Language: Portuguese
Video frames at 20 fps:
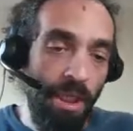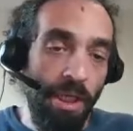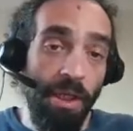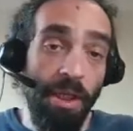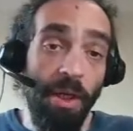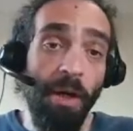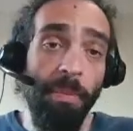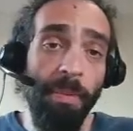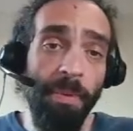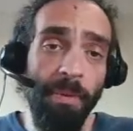
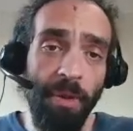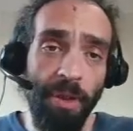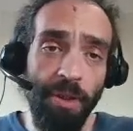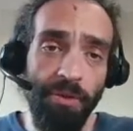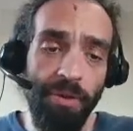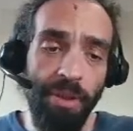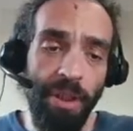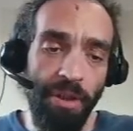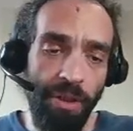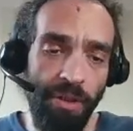Qual é o primeiro
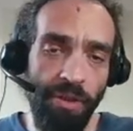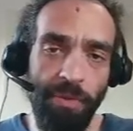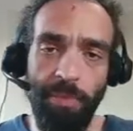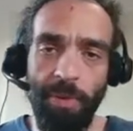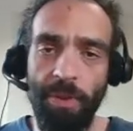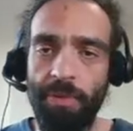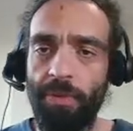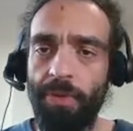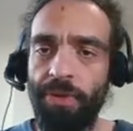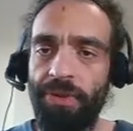resultado que a gente
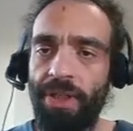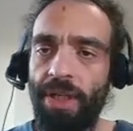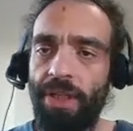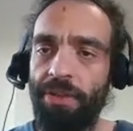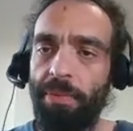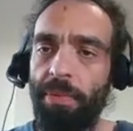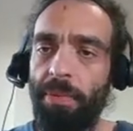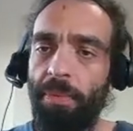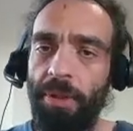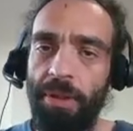pode mostrar
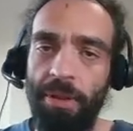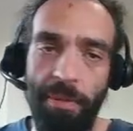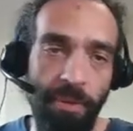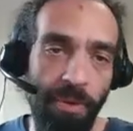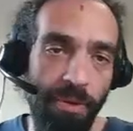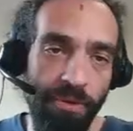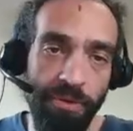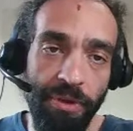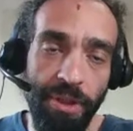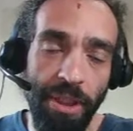sobre polinômio? Um
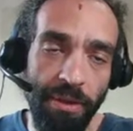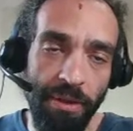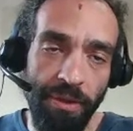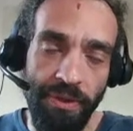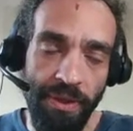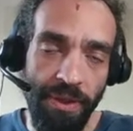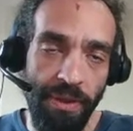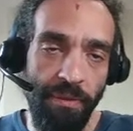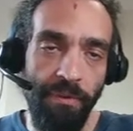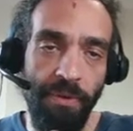resultado
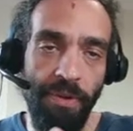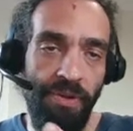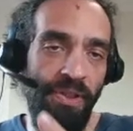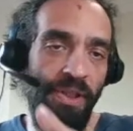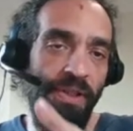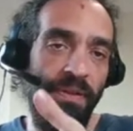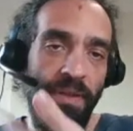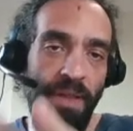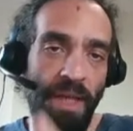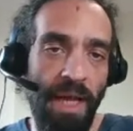assim que você
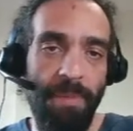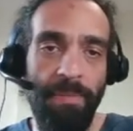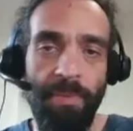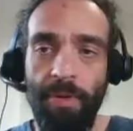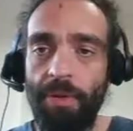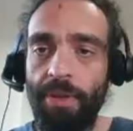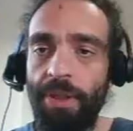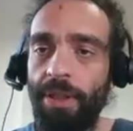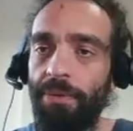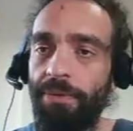sabe,
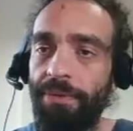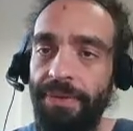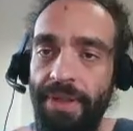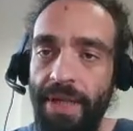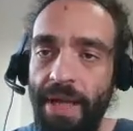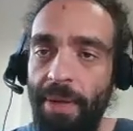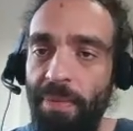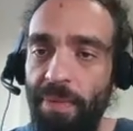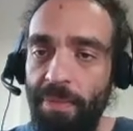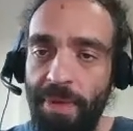qualquer um
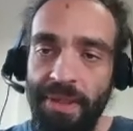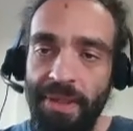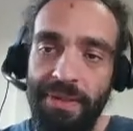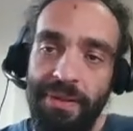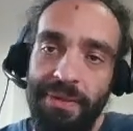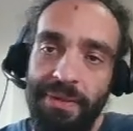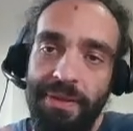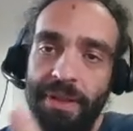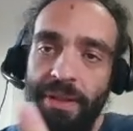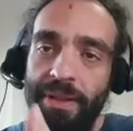sabe, mas
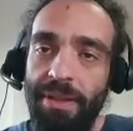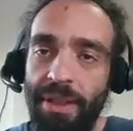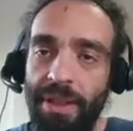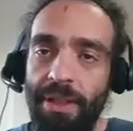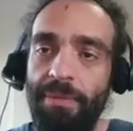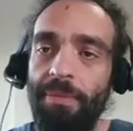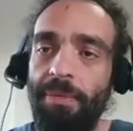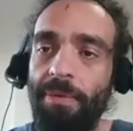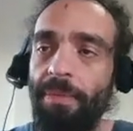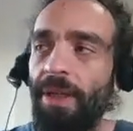assim,
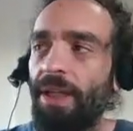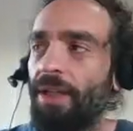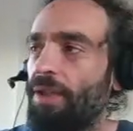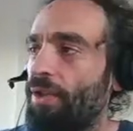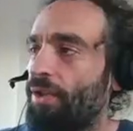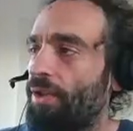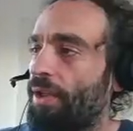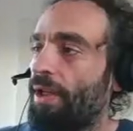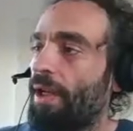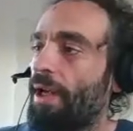né? Como é que a
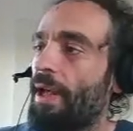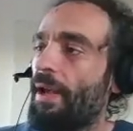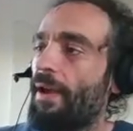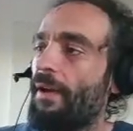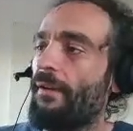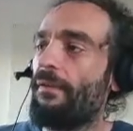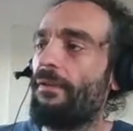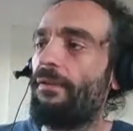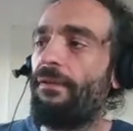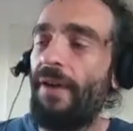gente
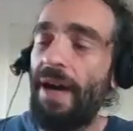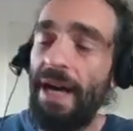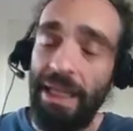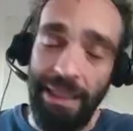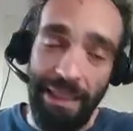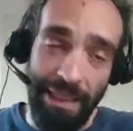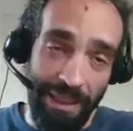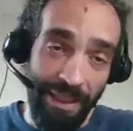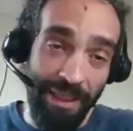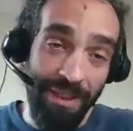
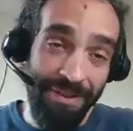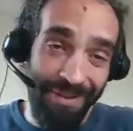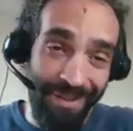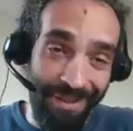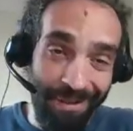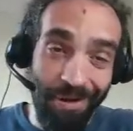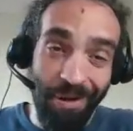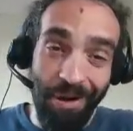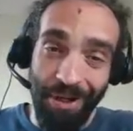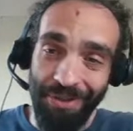fala esse
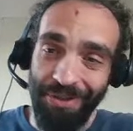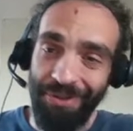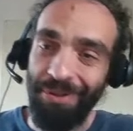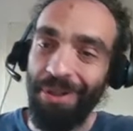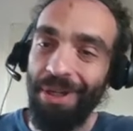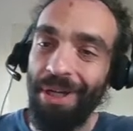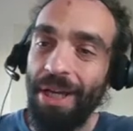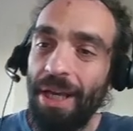negócio?